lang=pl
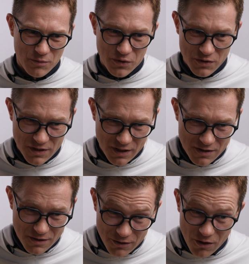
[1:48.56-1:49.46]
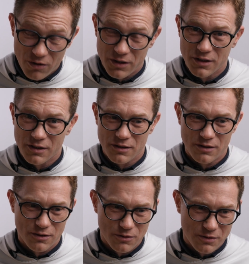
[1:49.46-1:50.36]
Podczas drogi
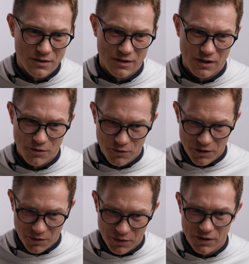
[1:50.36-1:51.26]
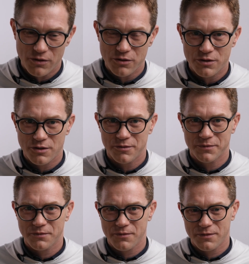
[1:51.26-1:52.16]
lud stracił cierpliwość
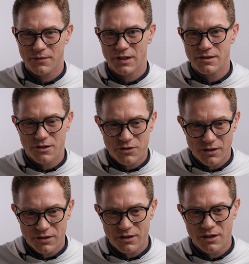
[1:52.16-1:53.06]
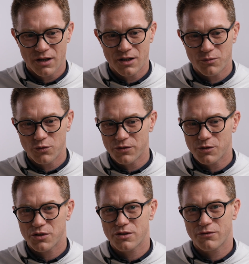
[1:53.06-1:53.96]
i zaczęli mówić
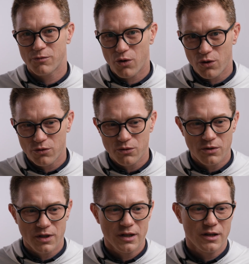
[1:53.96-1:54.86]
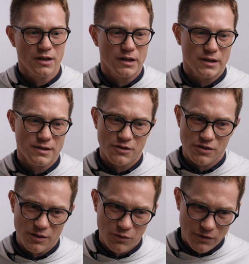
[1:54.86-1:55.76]
przeciw Bogu i
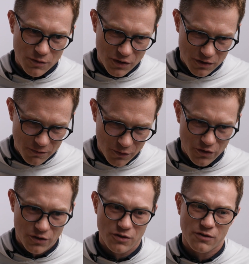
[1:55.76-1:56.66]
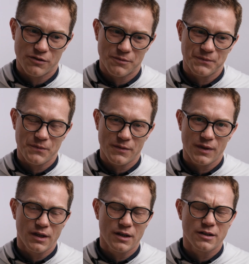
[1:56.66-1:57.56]
zaczęli mówić przeciw Mojżeszowi:
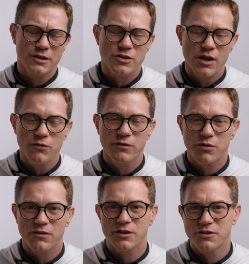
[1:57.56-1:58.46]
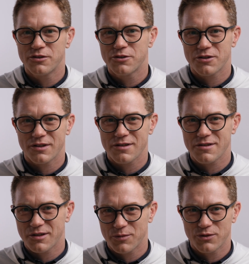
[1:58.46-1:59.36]
Czemu wyprowadziliście nas
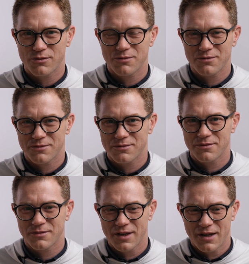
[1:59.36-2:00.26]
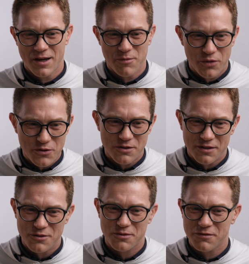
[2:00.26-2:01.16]
z Egiptu? Po co
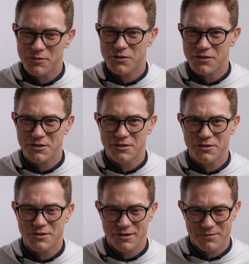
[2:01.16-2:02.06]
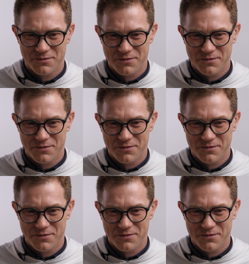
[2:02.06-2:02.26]
nas tutaj wyprowadziliście?